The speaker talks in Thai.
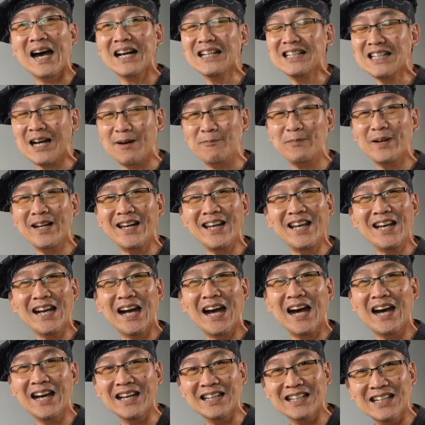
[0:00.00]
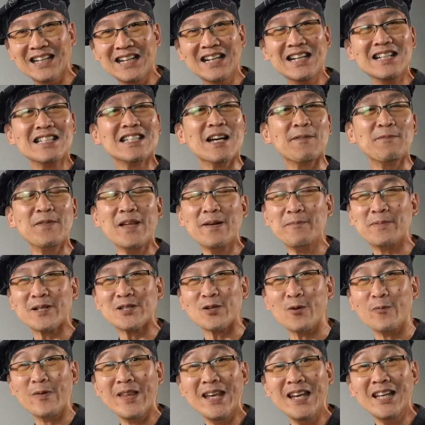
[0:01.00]
อาหารทำกันง่ายๆจับนั่นผ
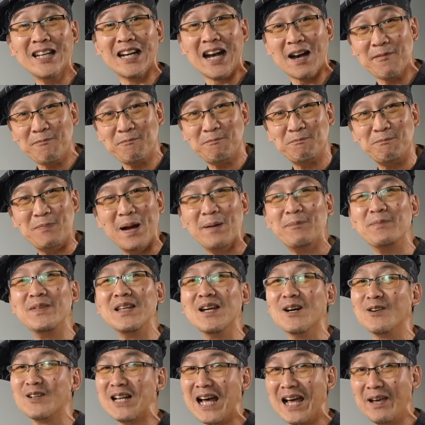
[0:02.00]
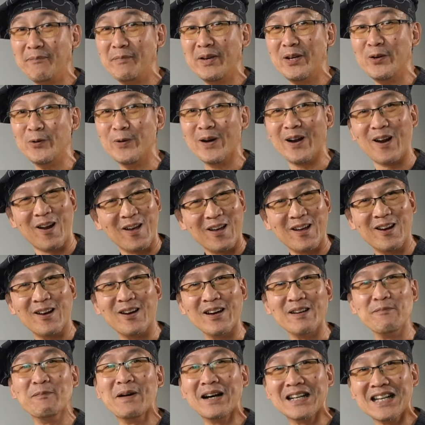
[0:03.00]
สมนี่ครับแป๊บเดียวได้เมนูอ
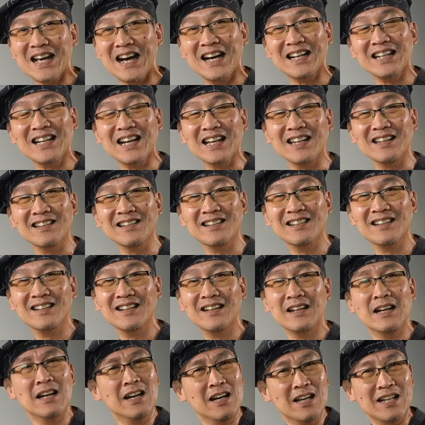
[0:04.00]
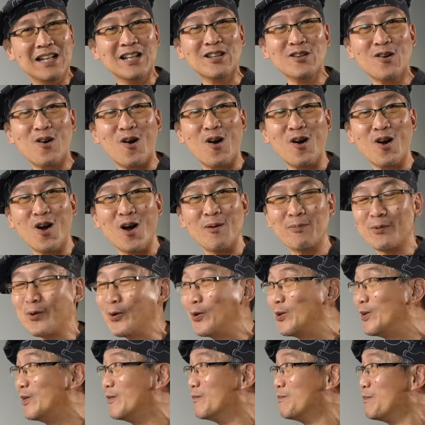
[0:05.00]
ร่อยๆ มาทานกัน และต้องขอขอบ
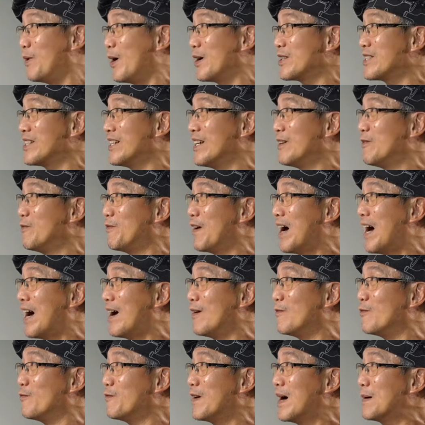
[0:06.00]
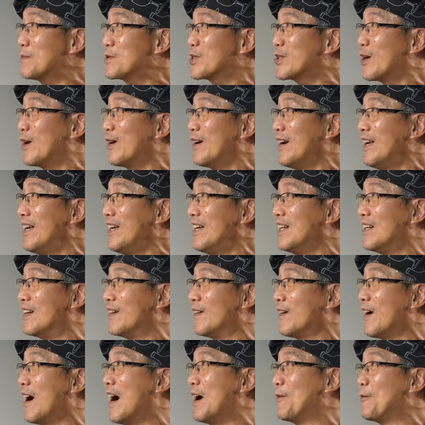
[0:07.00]
คุณ ปอเจริญฟาร์ม ฟาร์มสตอรี่
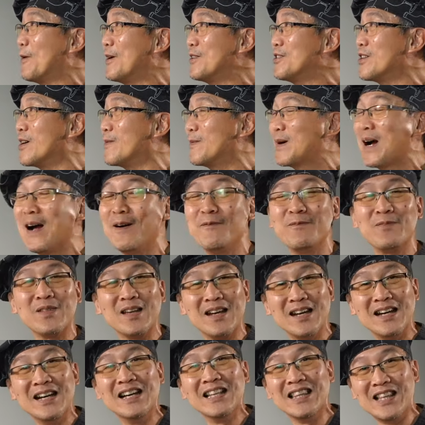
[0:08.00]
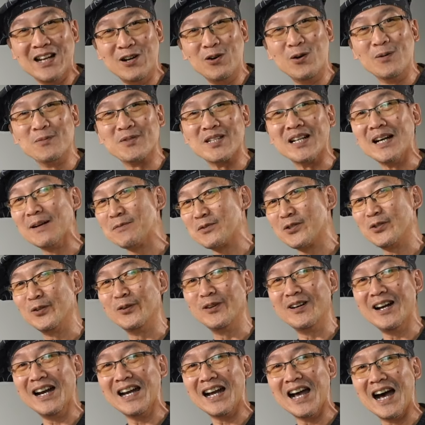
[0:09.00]
แล้วก็อาควาช็อปครับ ที่ร่วมสนับส
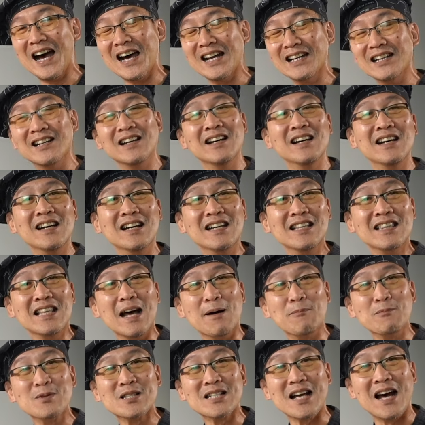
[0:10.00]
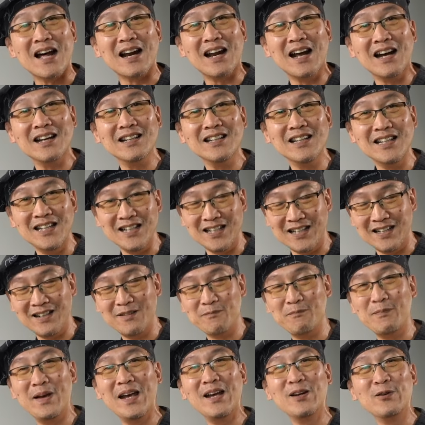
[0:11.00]
นุนรายการนำสาระ
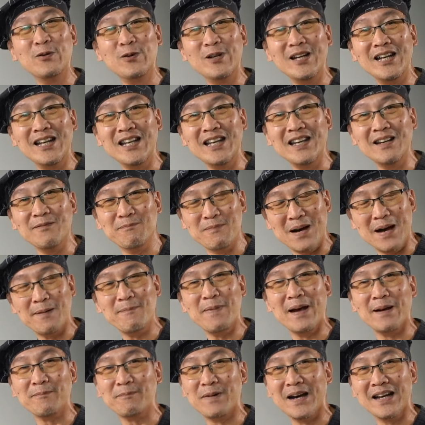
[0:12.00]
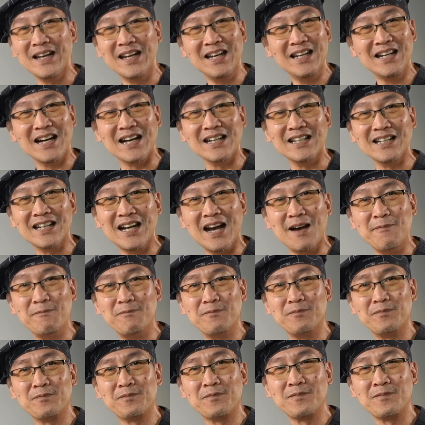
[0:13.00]
ดีๆ เมนูดีๆ มาแบ่งปันให้กันครับ